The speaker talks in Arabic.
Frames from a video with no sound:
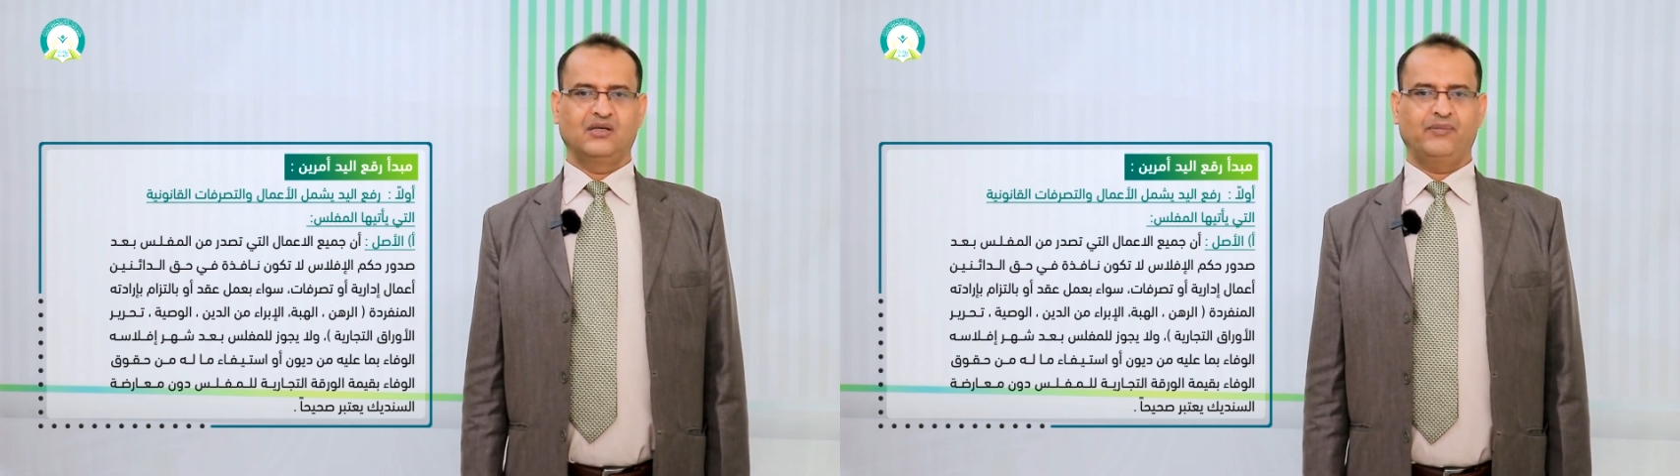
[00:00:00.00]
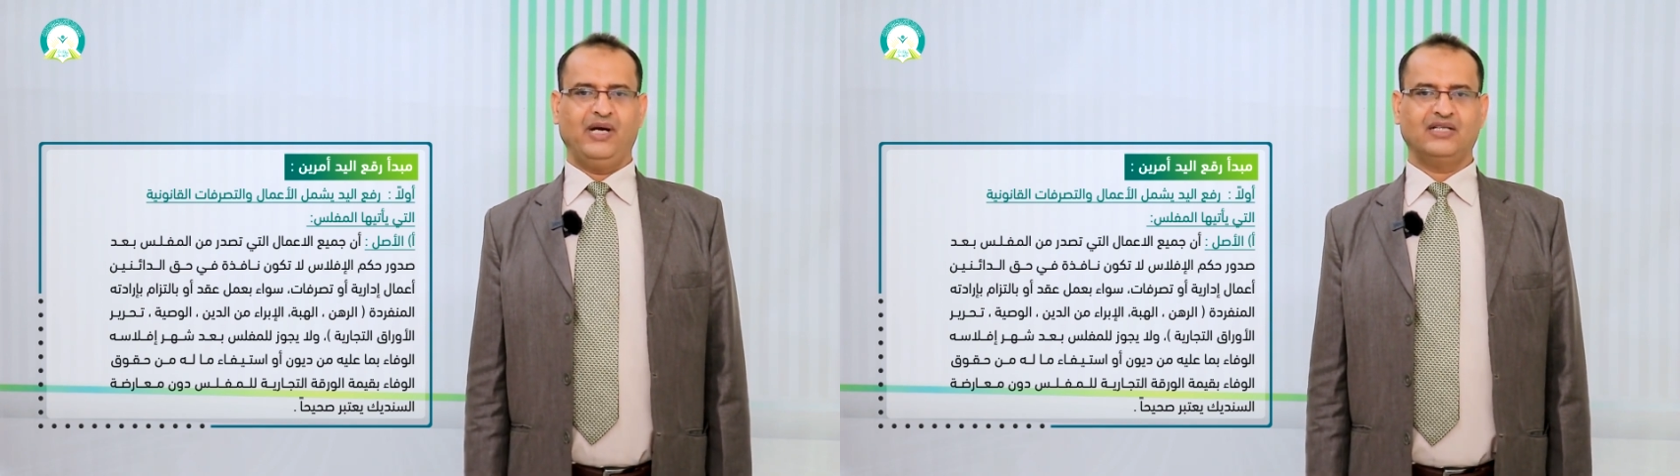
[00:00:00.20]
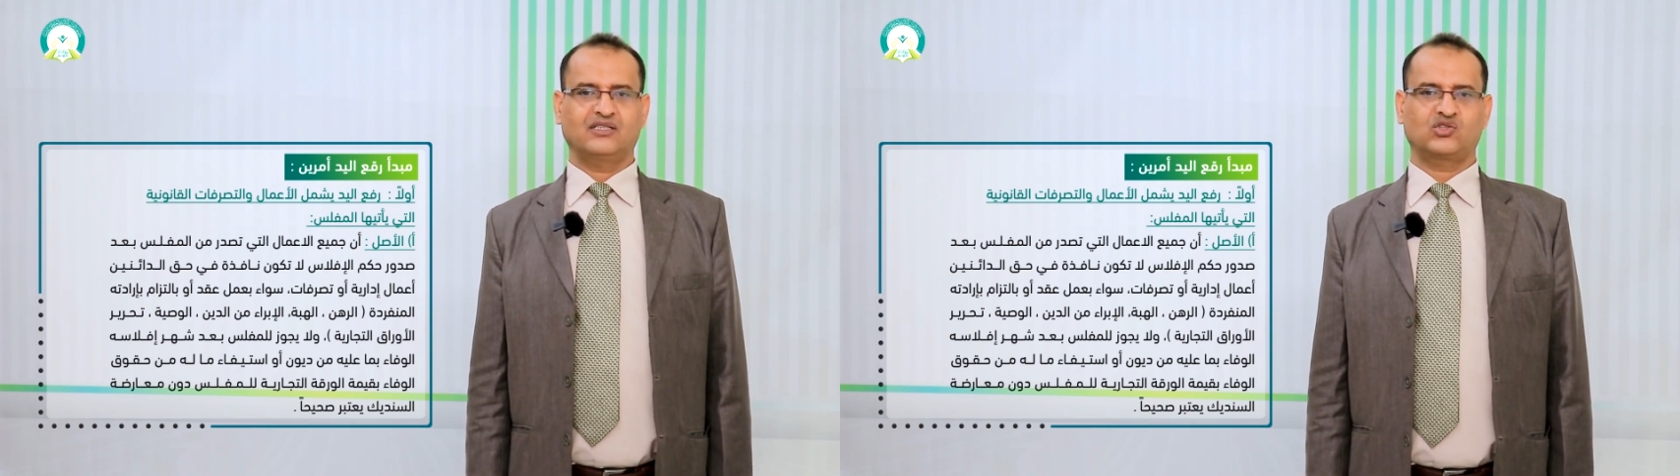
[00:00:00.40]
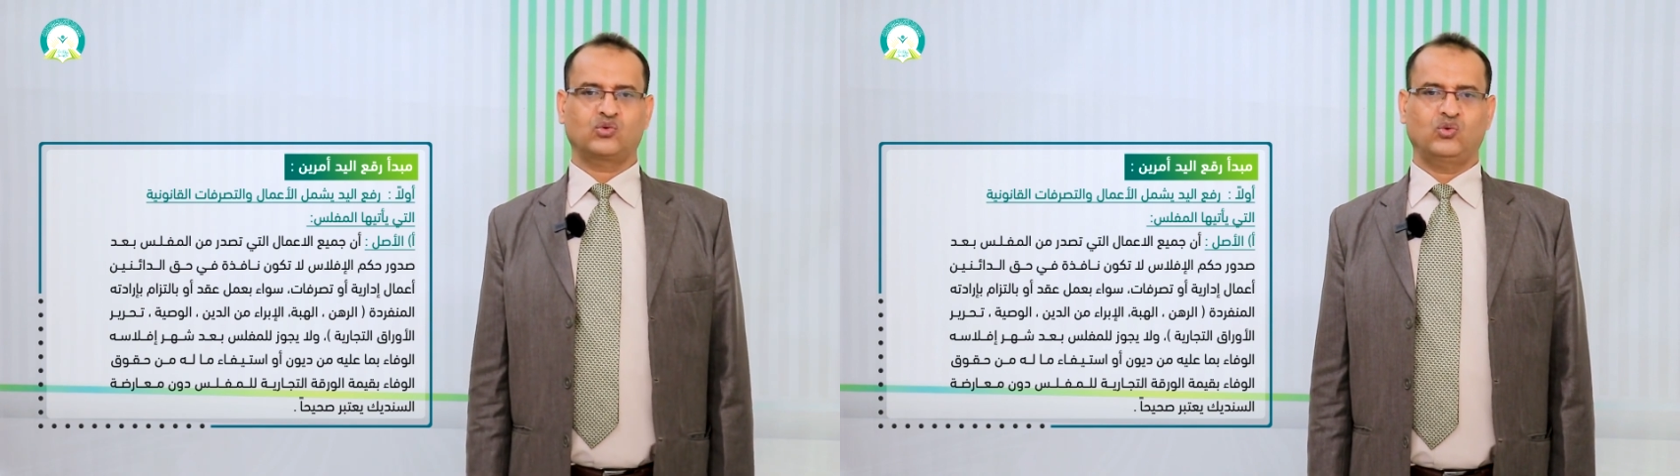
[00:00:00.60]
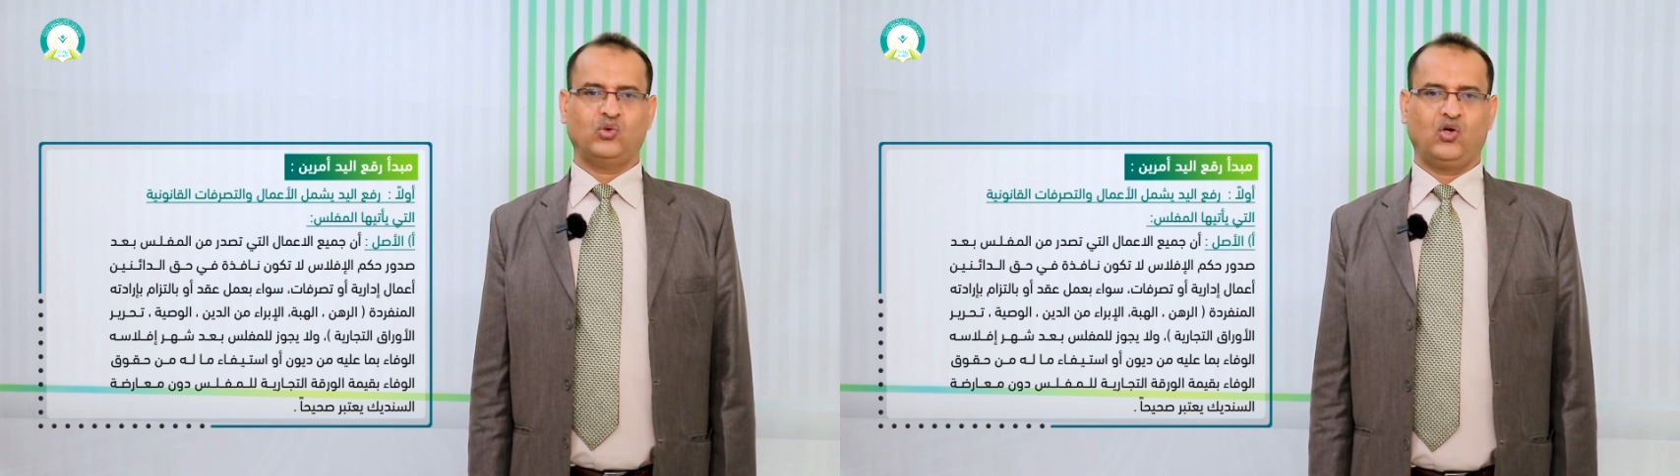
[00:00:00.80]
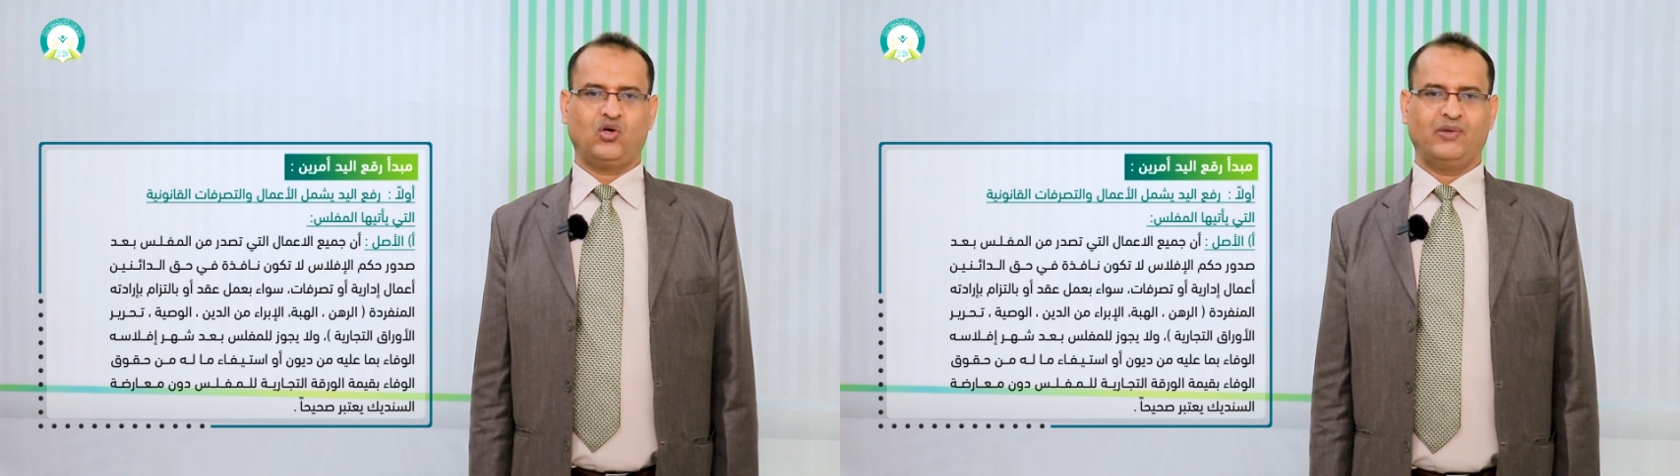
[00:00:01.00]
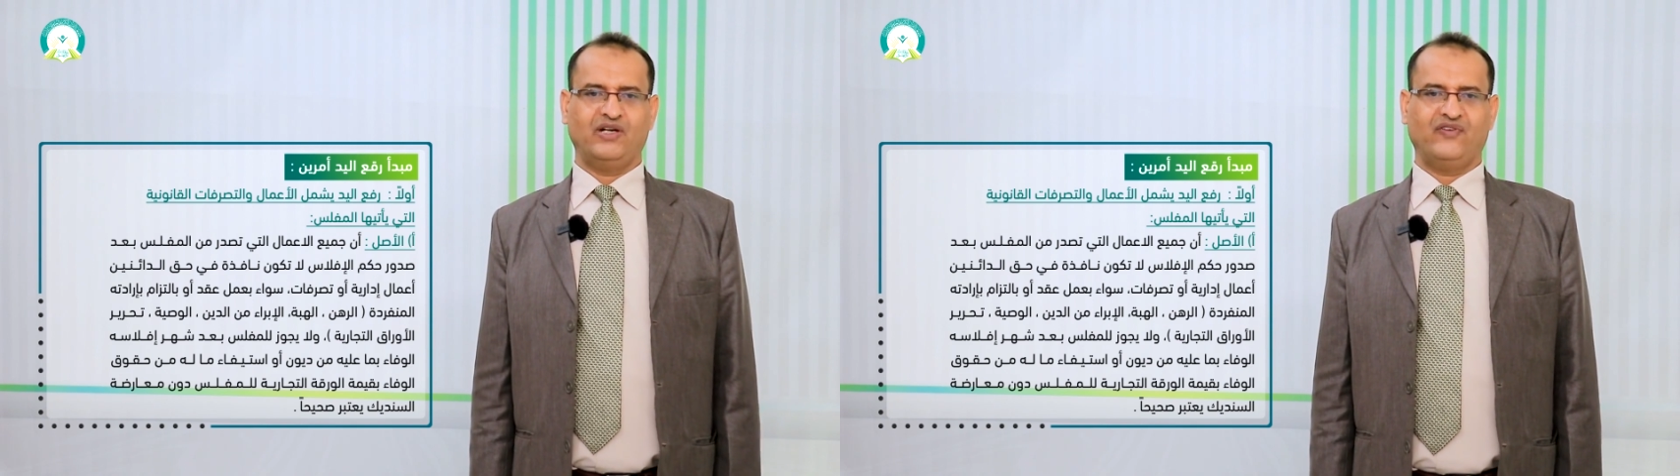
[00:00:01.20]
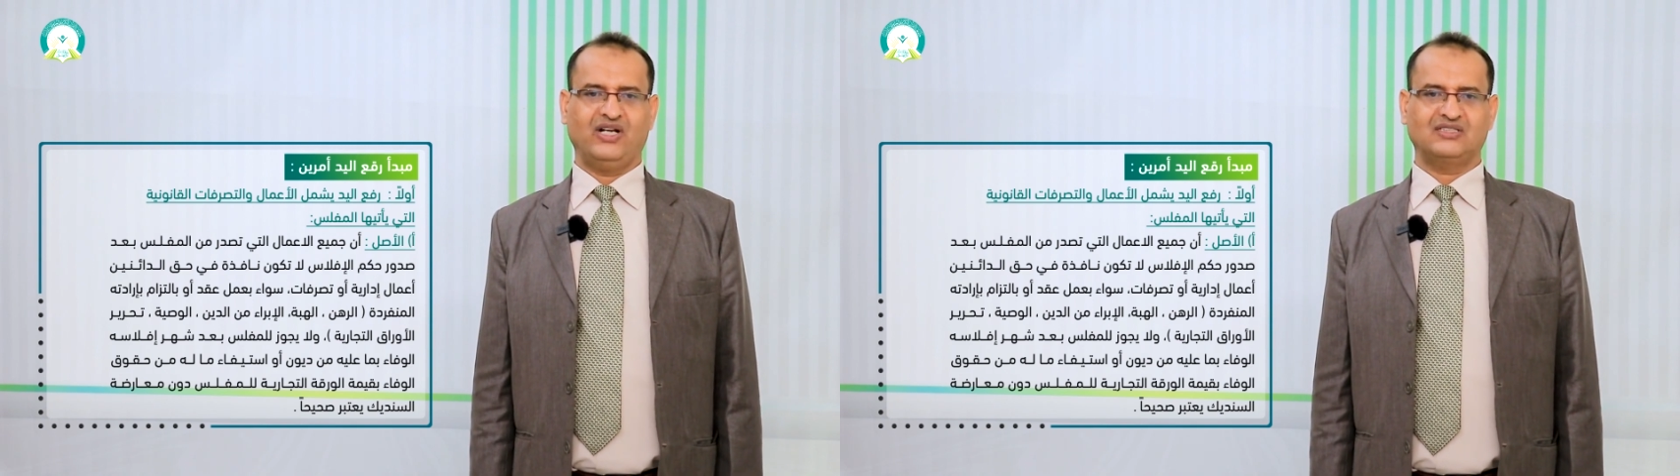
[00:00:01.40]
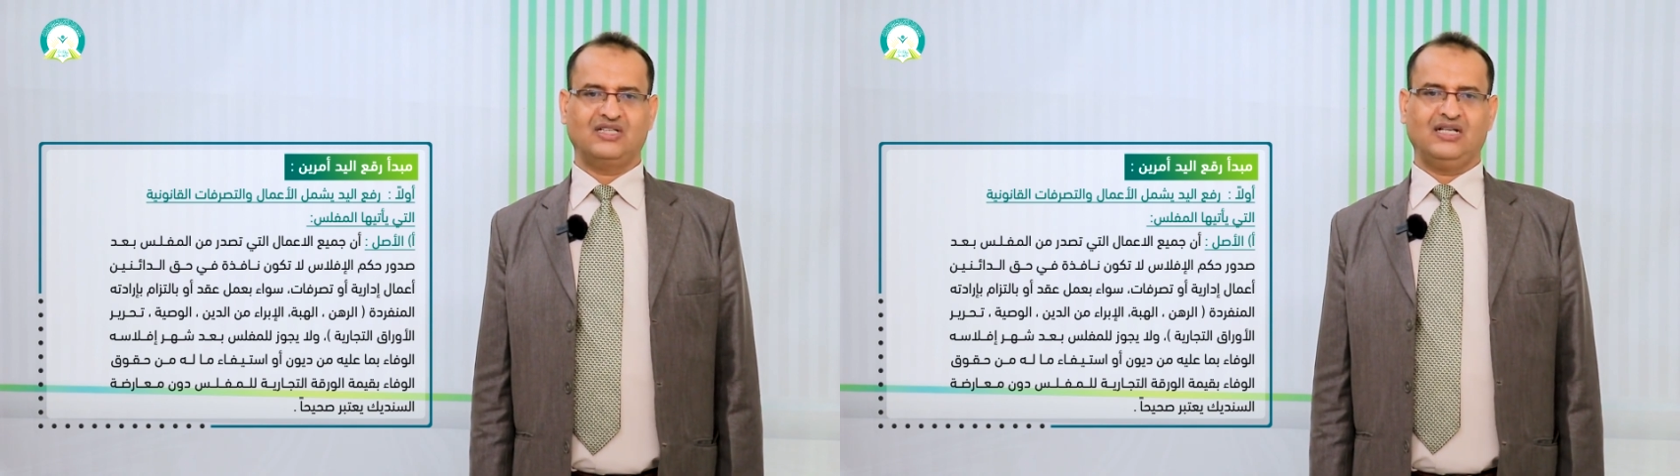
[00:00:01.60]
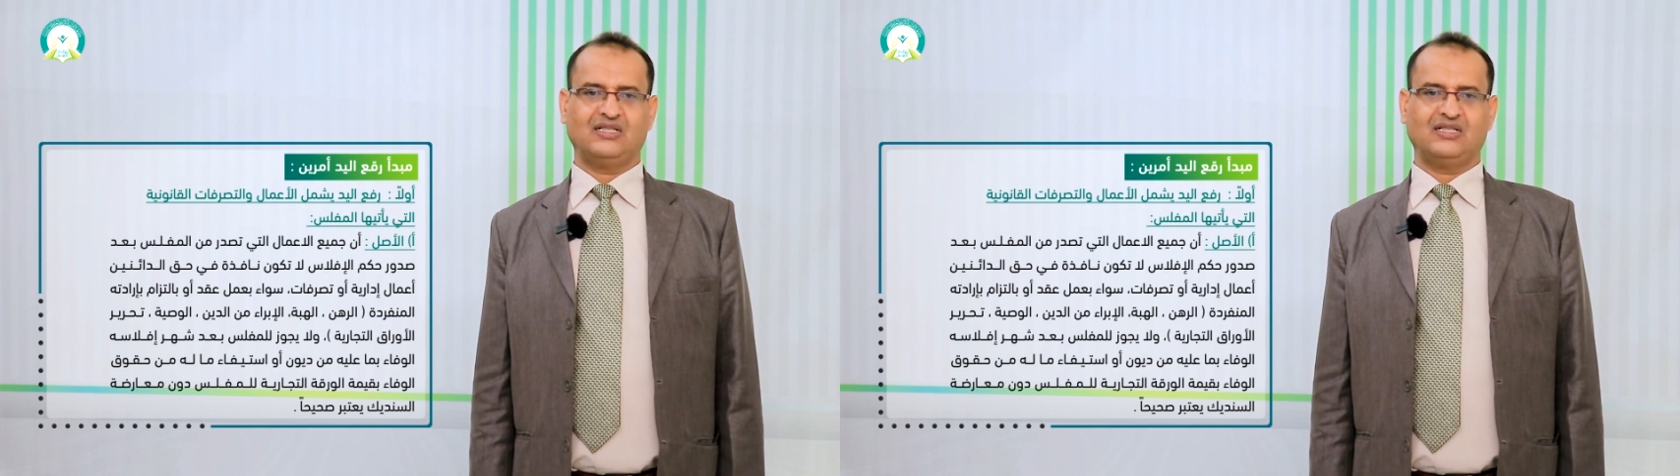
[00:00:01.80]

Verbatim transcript: بعد صدور حكم الإفلاس لا